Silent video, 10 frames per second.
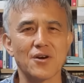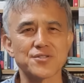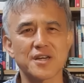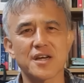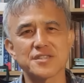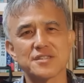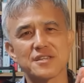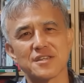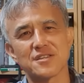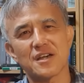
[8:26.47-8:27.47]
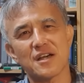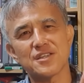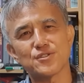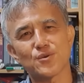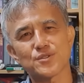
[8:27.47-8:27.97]
어제까지 야
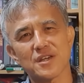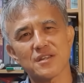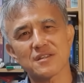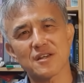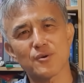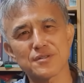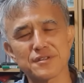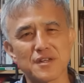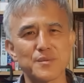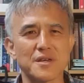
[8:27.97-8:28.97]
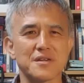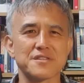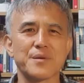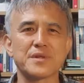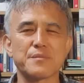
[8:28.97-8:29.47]
이정훈 잘했다고 하는 사람이
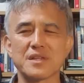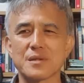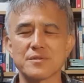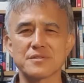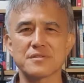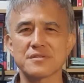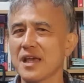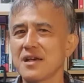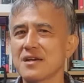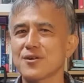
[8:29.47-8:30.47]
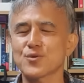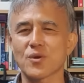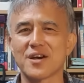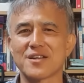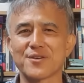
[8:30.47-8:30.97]
그다음달 만나면 쌩 하고
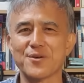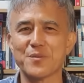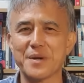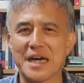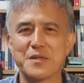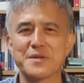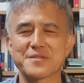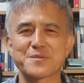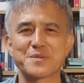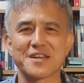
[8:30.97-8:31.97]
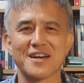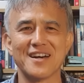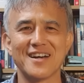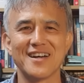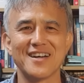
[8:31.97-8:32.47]
돌아가는 경우 많이 봤습니다.
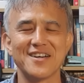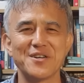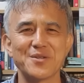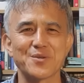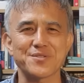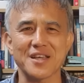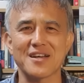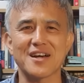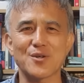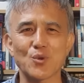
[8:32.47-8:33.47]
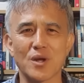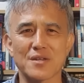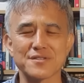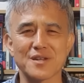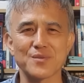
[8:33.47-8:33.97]
또쌩 하고
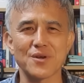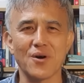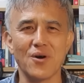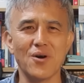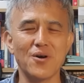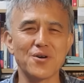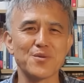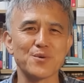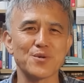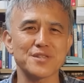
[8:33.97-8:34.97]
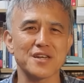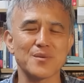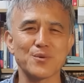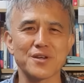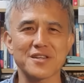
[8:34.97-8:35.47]
돌아가는 사람들이 어유 뭐
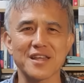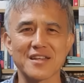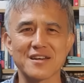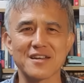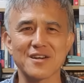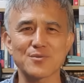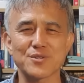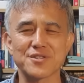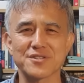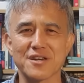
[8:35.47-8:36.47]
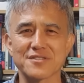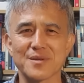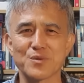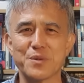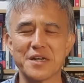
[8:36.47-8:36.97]
자네 보니까 대단해 하고 또 칭찬하는
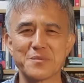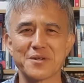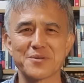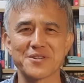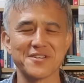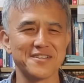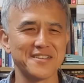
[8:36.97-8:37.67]
사람도 많이 봤고요.